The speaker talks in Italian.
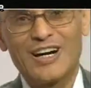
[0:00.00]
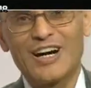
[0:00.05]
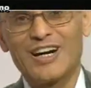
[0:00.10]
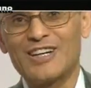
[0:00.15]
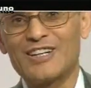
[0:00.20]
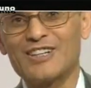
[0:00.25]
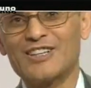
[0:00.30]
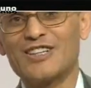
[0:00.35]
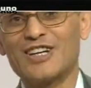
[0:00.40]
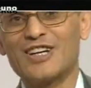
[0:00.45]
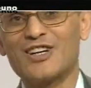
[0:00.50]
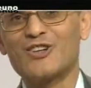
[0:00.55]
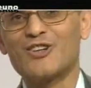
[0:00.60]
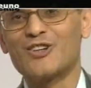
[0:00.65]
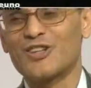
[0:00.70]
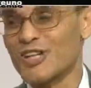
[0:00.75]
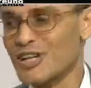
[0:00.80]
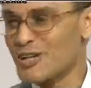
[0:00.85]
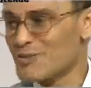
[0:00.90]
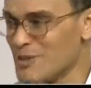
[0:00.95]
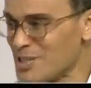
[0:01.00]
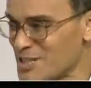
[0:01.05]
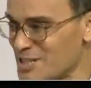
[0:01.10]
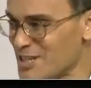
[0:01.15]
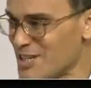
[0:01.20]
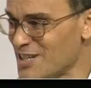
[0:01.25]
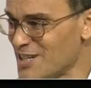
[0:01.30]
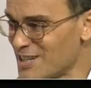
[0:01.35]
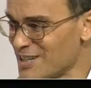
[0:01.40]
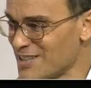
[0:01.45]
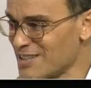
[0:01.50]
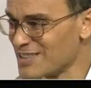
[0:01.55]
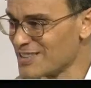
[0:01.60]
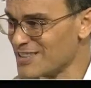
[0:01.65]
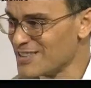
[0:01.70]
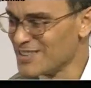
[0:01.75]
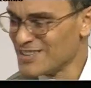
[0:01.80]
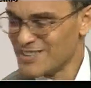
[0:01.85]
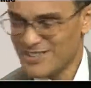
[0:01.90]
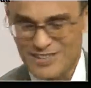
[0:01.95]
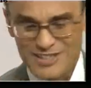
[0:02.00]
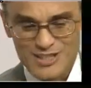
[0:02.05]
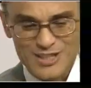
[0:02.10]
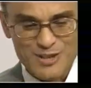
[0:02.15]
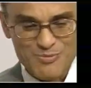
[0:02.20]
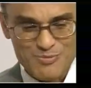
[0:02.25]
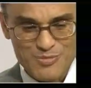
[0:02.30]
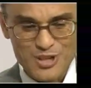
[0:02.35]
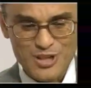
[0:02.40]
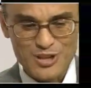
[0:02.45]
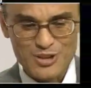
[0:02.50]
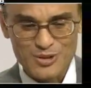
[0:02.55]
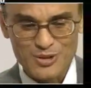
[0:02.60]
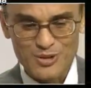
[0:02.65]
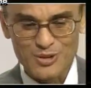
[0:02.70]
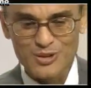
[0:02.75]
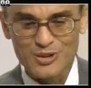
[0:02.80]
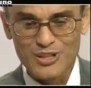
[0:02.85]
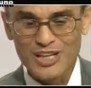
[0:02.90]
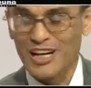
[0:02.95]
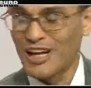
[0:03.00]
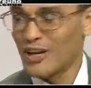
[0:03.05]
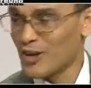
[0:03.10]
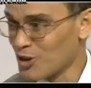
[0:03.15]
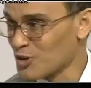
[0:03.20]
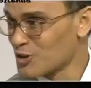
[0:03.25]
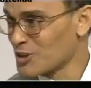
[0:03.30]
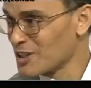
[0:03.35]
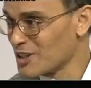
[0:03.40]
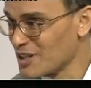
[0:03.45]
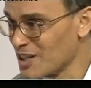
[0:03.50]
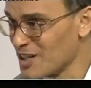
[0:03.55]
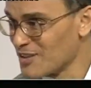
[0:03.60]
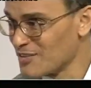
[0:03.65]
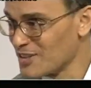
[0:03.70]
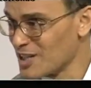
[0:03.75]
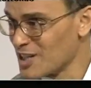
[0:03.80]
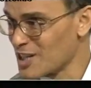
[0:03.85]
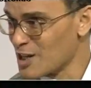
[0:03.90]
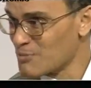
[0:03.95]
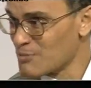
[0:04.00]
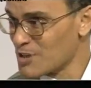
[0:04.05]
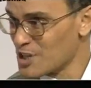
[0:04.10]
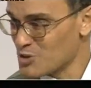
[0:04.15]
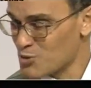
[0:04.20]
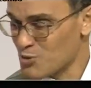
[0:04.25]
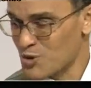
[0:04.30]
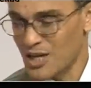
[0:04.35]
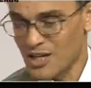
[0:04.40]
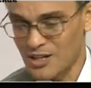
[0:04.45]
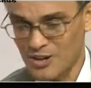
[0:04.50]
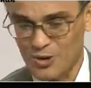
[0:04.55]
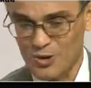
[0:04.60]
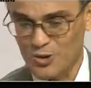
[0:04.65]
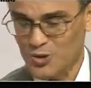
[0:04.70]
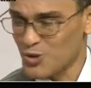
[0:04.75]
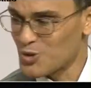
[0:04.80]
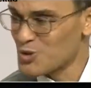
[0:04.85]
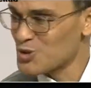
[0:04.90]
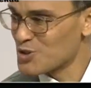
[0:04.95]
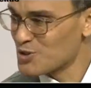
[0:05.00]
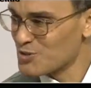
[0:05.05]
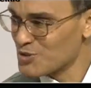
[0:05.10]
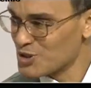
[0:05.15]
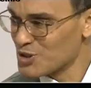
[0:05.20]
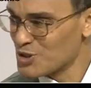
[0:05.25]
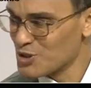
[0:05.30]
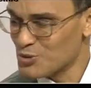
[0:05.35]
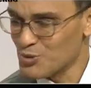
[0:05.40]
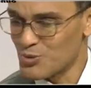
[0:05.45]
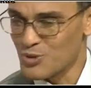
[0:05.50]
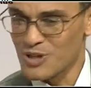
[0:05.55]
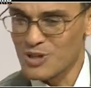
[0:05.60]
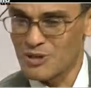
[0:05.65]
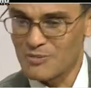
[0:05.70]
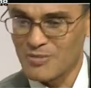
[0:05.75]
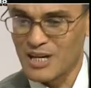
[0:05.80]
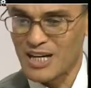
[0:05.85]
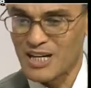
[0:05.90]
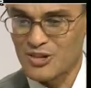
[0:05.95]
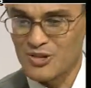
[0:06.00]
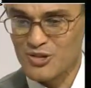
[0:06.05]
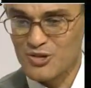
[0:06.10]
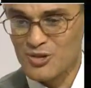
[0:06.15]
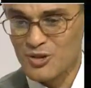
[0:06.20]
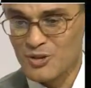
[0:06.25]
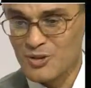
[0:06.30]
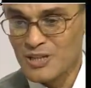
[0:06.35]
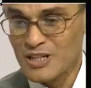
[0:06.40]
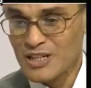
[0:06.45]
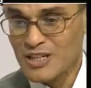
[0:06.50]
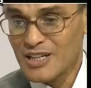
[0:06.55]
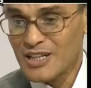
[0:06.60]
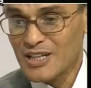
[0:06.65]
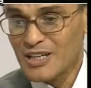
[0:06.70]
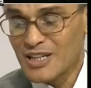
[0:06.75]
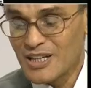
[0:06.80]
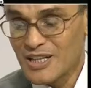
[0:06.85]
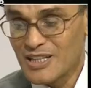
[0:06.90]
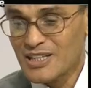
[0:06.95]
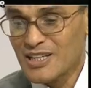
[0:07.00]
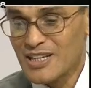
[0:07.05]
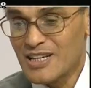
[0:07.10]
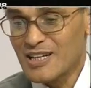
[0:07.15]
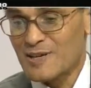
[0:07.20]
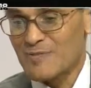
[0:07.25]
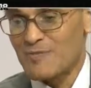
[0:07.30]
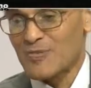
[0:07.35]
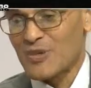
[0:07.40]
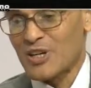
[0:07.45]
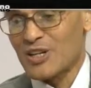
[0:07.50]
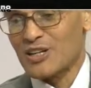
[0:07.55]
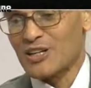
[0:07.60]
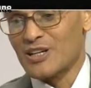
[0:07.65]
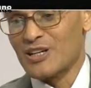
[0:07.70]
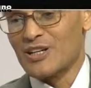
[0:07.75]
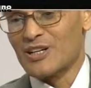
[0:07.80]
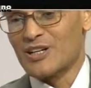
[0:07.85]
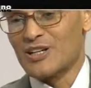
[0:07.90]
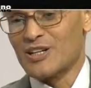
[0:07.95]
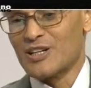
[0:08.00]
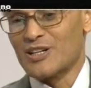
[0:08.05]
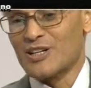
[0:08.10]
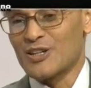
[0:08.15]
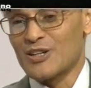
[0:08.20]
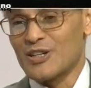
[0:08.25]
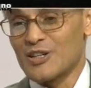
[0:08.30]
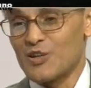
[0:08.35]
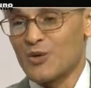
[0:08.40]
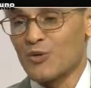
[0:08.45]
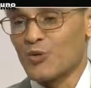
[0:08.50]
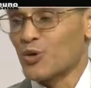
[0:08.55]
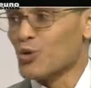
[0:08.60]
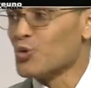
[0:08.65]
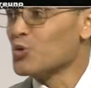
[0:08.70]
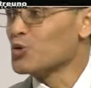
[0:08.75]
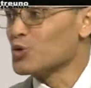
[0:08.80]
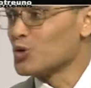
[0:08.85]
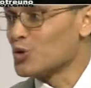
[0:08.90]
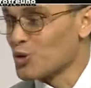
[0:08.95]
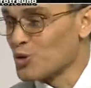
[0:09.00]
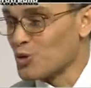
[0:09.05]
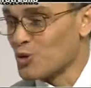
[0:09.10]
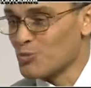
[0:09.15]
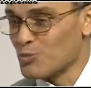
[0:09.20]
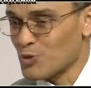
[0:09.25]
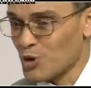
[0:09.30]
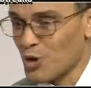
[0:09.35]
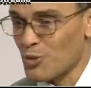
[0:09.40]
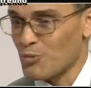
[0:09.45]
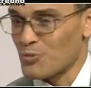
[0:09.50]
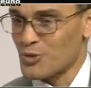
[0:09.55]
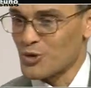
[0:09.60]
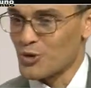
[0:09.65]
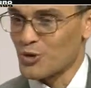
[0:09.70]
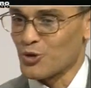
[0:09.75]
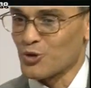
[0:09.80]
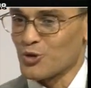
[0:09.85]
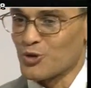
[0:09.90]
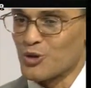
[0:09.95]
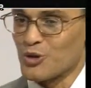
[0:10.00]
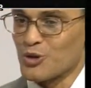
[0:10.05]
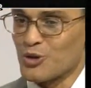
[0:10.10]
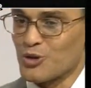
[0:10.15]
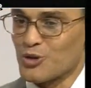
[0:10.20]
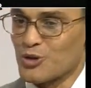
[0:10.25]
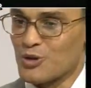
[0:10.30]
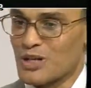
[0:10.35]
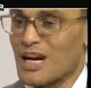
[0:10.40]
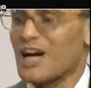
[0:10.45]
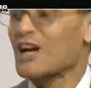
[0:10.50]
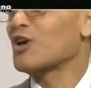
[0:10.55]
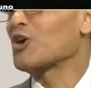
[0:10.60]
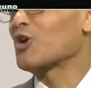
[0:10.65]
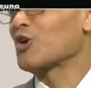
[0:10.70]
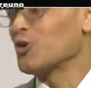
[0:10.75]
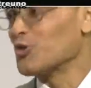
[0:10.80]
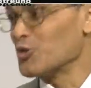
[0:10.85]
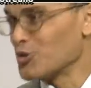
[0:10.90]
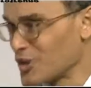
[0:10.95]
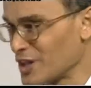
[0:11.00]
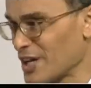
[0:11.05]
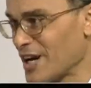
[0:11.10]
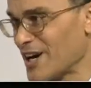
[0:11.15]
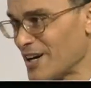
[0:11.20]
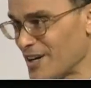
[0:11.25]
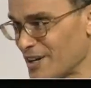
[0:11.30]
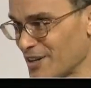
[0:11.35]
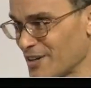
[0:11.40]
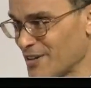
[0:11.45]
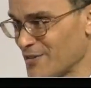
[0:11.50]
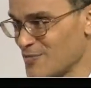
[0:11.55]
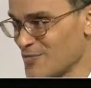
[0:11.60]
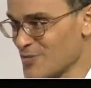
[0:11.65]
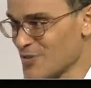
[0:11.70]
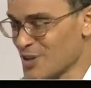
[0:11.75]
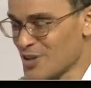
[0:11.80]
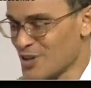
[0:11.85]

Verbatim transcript: all'interno della Basilica certo, di San Pietro nella notte della veglia pasquale lo scorso 22 marzo ed è, è, è io ho voluto proprio eh, raccontare